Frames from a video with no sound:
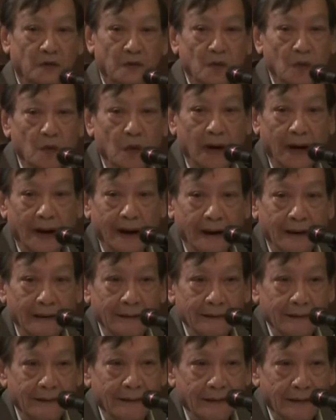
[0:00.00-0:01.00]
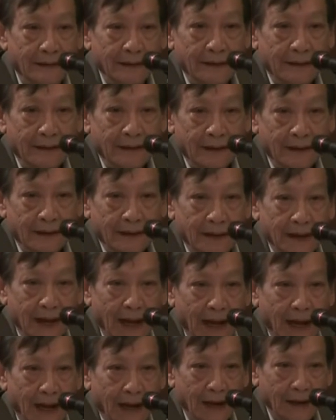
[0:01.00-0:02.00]
พอสมควร
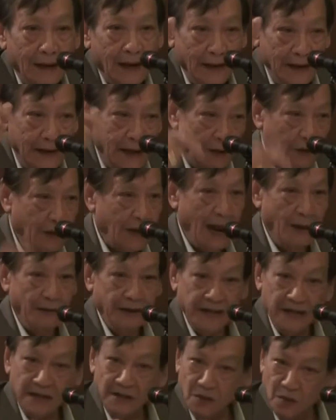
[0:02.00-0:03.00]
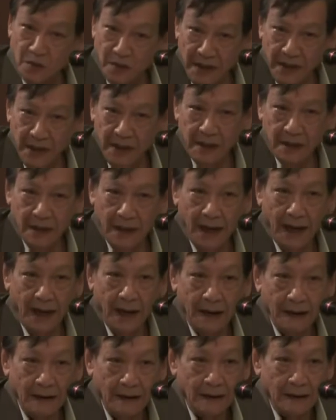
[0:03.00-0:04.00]
นะไอ้ที่เขากล้าไปยื่นตรงนี้นะ
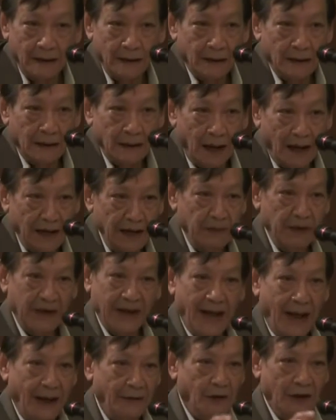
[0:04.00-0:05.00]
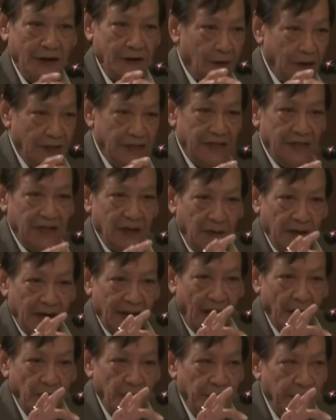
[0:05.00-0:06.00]
ฮะอันนี้เป็นการว่าว่าจริงๆแล้ว
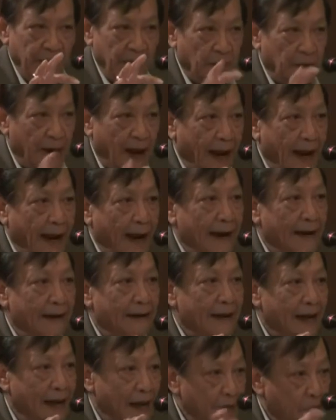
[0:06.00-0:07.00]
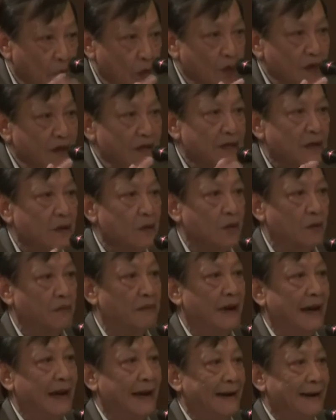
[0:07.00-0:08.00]
เป็นการพลิกแพลงเหตุผลในทางก
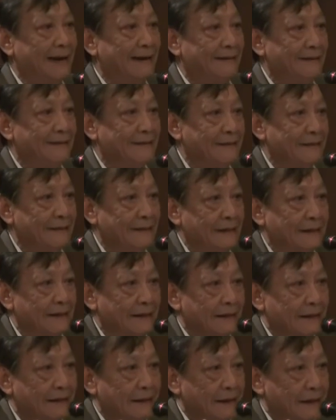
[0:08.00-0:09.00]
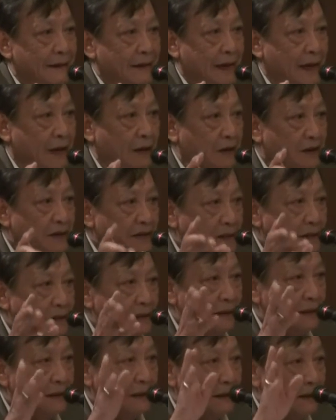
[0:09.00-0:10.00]
ฎหมาย แล้วก็ยึด
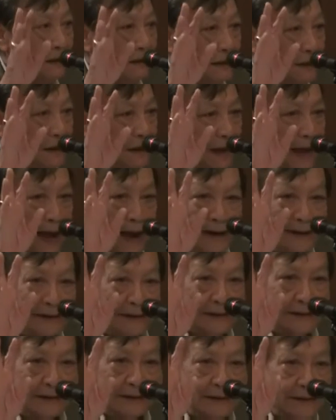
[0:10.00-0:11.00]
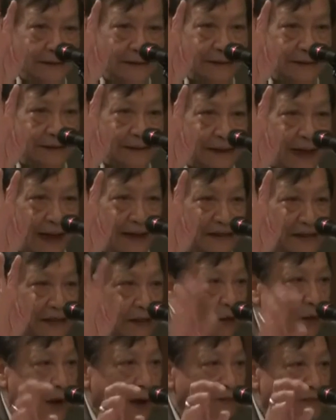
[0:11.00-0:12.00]
การการ
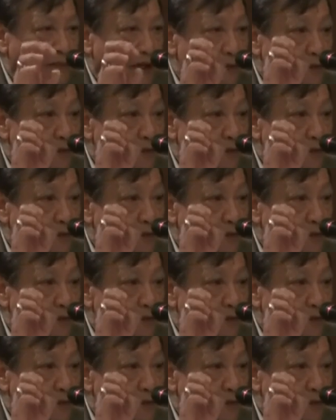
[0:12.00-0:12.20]
ตีความ